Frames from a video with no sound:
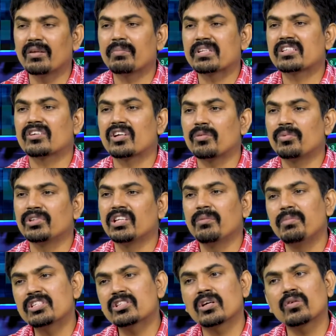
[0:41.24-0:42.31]
వన్ పర్సెంట్ డ్రాప్ అవుతుంది
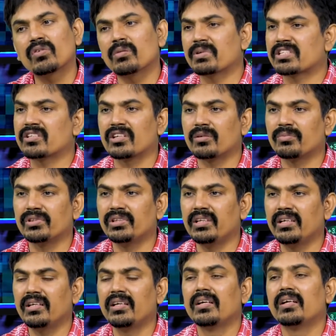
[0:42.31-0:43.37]
మీ స్టాక్ వన్ పర్సెంట్ డ్రాప్
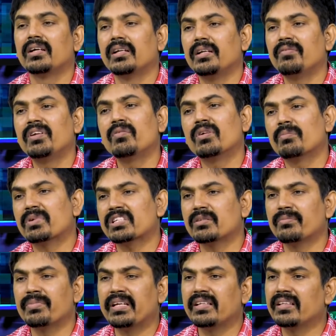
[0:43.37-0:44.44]
అవుద్ది నిఫ్టీ వన్
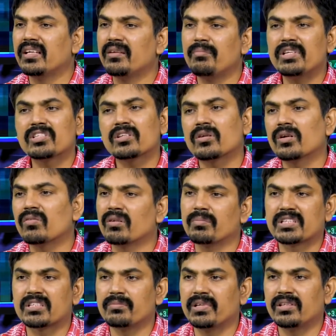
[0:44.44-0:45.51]
పర్సెంట్ పెరిగితే మీ స్టాక్ కూడా వన్
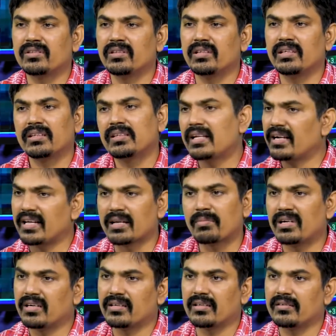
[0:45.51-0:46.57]
పర్సెంట్ పెరుగుతుంది దాన్ని
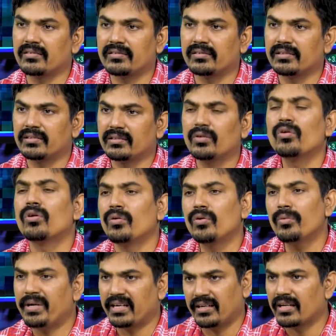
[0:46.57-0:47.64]
నార్మల్ అంటారు నో నో
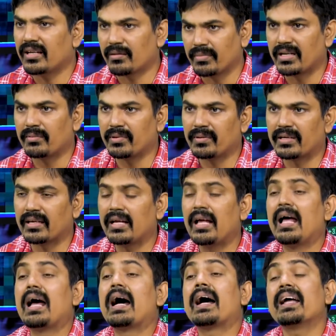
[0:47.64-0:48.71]
బీటా నార్మల్
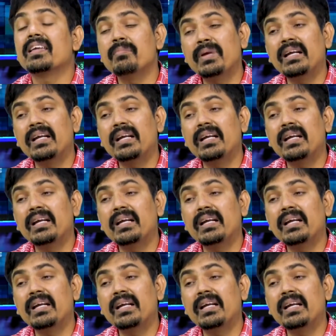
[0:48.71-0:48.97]
హై